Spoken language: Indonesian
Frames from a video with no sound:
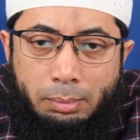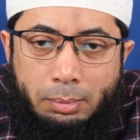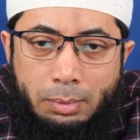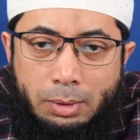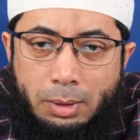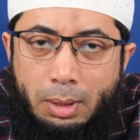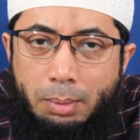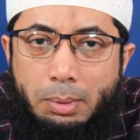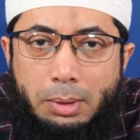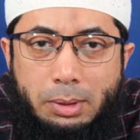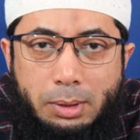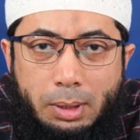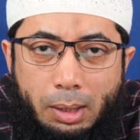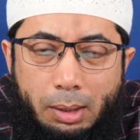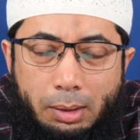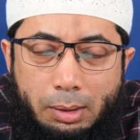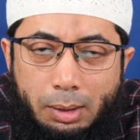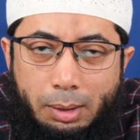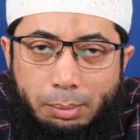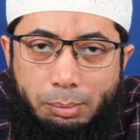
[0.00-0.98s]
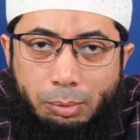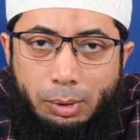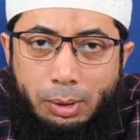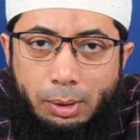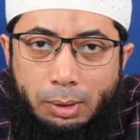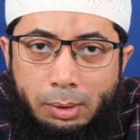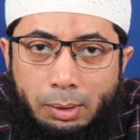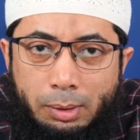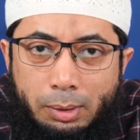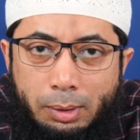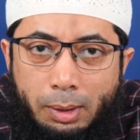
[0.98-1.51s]
Sama sekali tidak boleh.
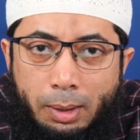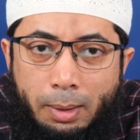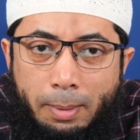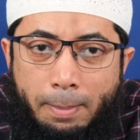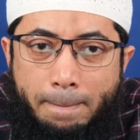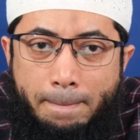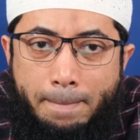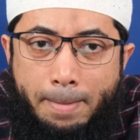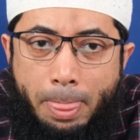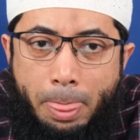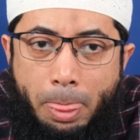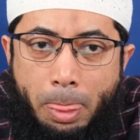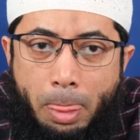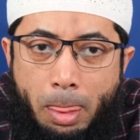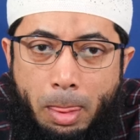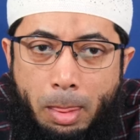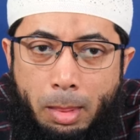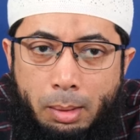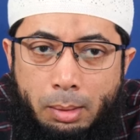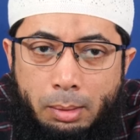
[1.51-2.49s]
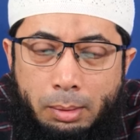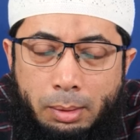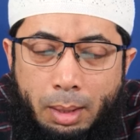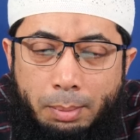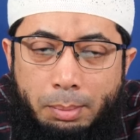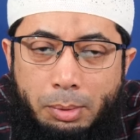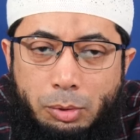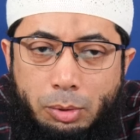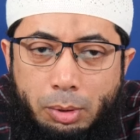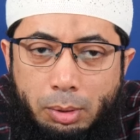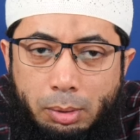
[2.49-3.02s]
Ya.
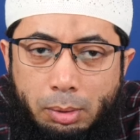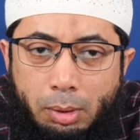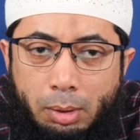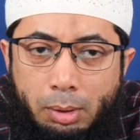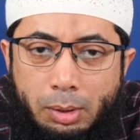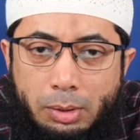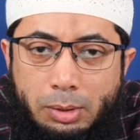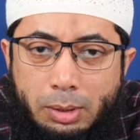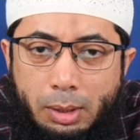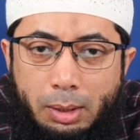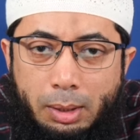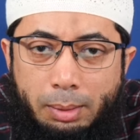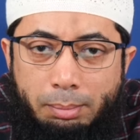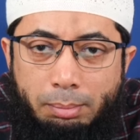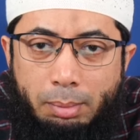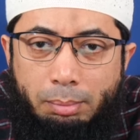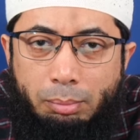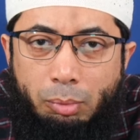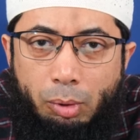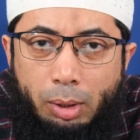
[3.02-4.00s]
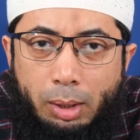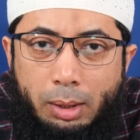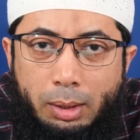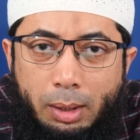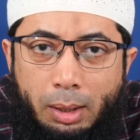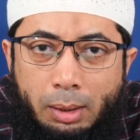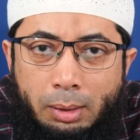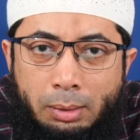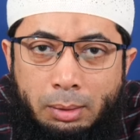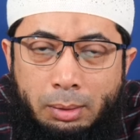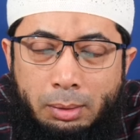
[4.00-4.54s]
Nabi Shallallahu Alaihi Wasallam
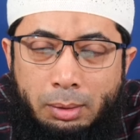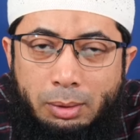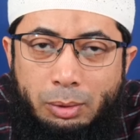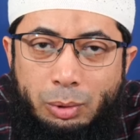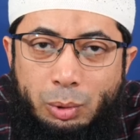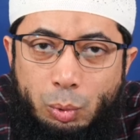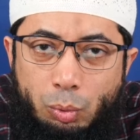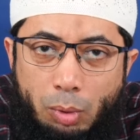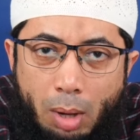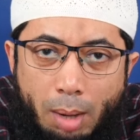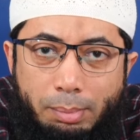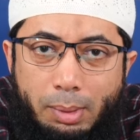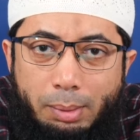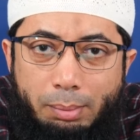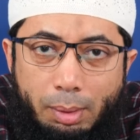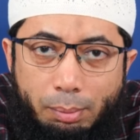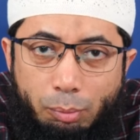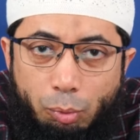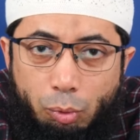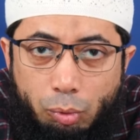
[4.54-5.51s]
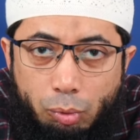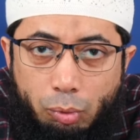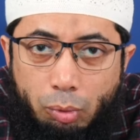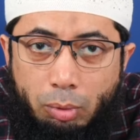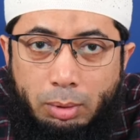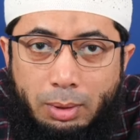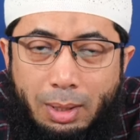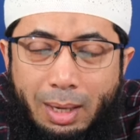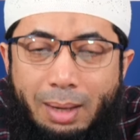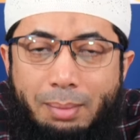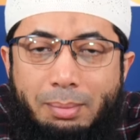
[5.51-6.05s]
membolehkan suami
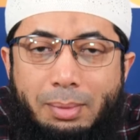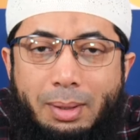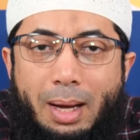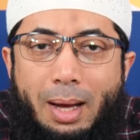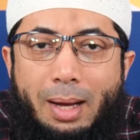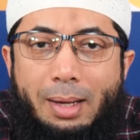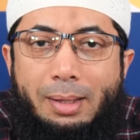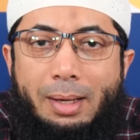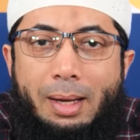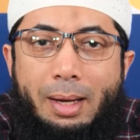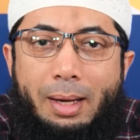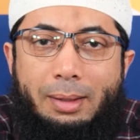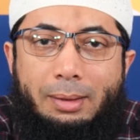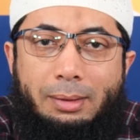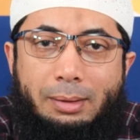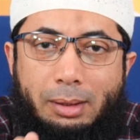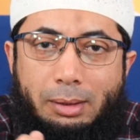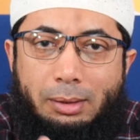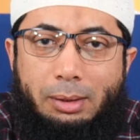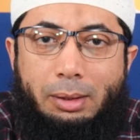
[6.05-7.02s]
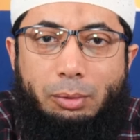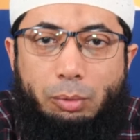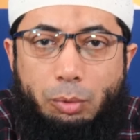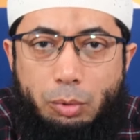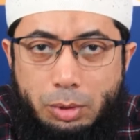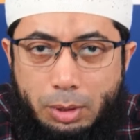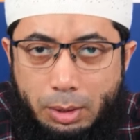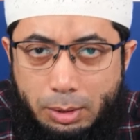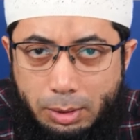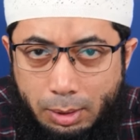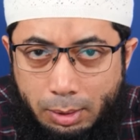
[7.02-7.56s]
memukul dalam keadaan tertentu
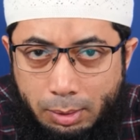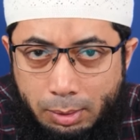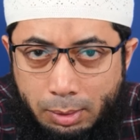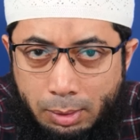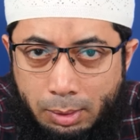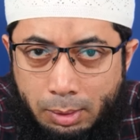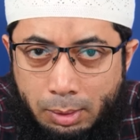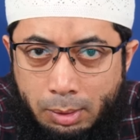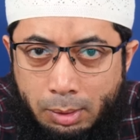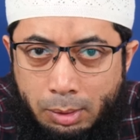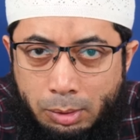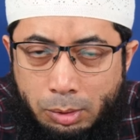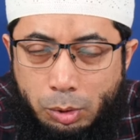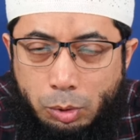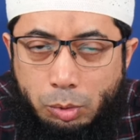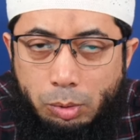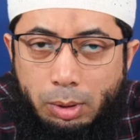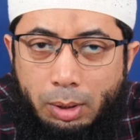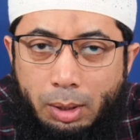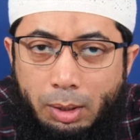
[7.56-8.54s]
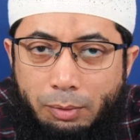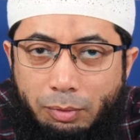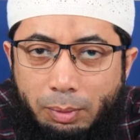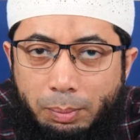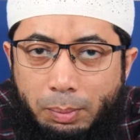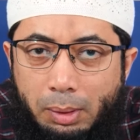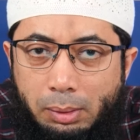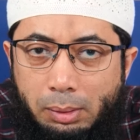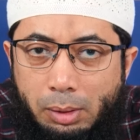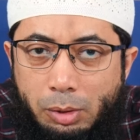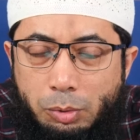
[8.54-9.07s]
saja. Sesuai dengan
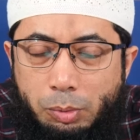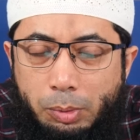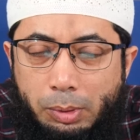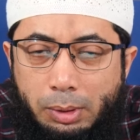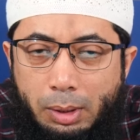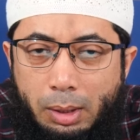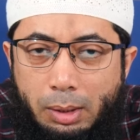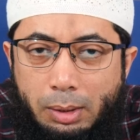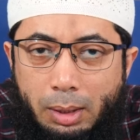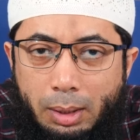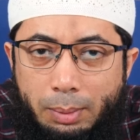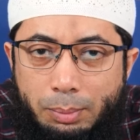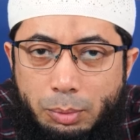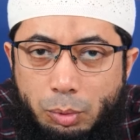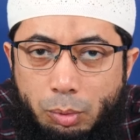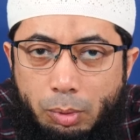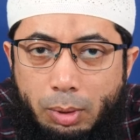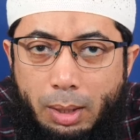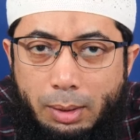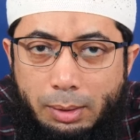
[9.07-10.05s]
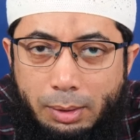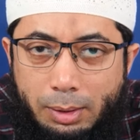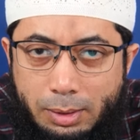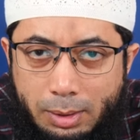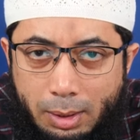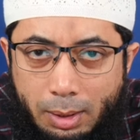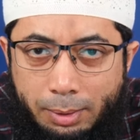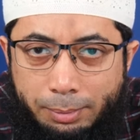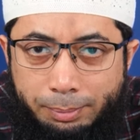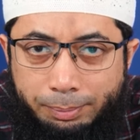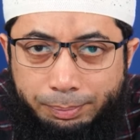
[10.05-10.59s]
firman Allah SWT dalam surah
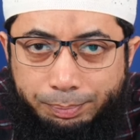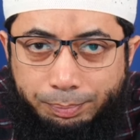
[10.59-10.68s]
An-Nisa.